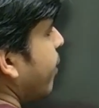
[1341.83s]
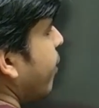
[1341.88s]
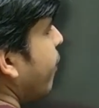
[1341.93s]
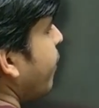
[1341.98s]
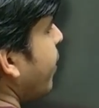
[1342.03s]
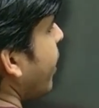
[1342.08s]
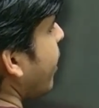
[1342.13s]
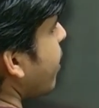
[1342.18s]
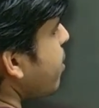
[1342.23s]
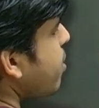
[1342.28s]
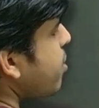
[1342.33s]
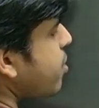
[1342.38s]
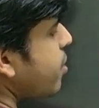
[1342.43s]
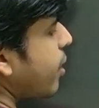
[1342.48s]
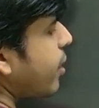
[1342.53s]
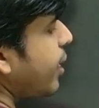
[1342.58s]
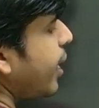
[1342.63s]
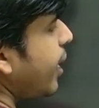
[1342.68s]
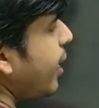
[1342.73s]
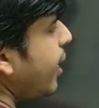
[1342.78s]
We are
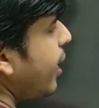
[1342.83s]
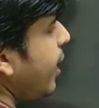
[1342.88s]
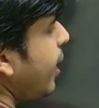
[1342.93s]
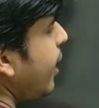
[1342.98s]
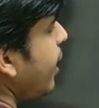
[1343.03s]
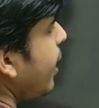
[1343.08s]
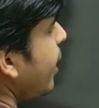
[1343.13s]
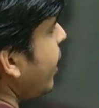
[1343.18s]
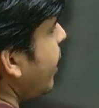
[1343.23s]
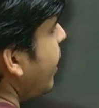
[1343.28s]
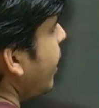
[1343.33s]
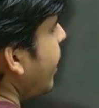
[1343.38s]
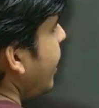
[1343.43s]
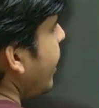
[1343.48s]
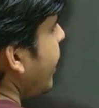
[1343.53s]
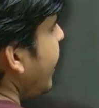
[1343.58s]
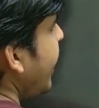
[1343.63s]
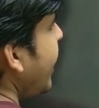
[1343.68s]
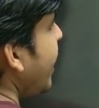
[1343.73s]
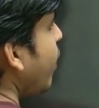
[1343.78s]
constructing DE
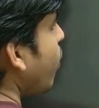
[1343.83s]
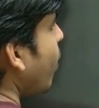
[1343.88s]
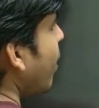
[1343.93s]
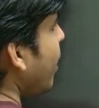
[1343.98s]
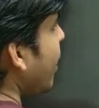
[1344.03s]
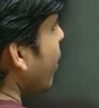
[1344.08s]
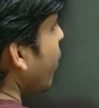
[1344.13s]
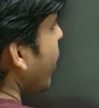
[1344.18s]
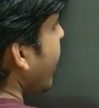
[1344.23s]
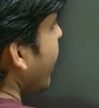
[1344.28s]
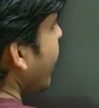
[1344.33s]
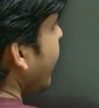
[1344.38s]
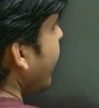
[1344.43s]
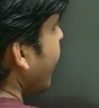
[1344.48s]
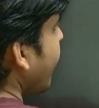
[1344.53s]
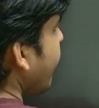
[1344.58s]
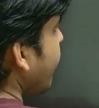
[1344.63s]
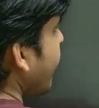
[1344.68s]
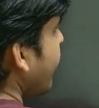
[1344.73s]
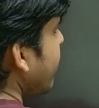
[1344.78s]
equal to टू
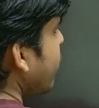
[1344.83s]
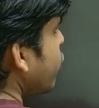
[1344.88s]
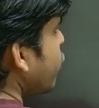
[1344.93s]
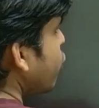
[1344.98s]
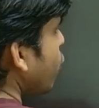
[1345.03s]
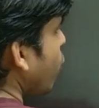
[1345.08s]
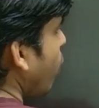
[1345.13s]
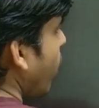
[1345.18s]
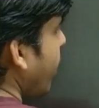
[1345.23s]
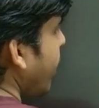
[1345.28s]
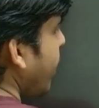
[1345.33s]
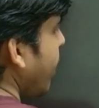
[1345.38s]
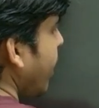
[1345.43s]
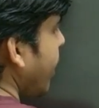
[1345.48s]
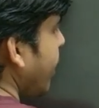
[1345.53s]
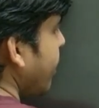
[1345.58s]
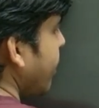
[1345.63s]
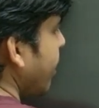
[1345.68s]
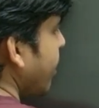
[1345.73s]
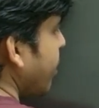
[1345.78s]
एंड देन
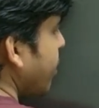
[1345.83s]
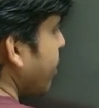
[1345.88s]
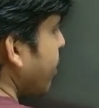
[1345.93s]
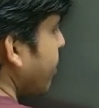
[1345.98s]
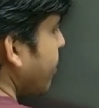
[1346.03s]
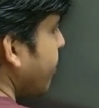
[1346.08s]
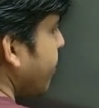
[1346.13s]
ज्वाइनिंग दिस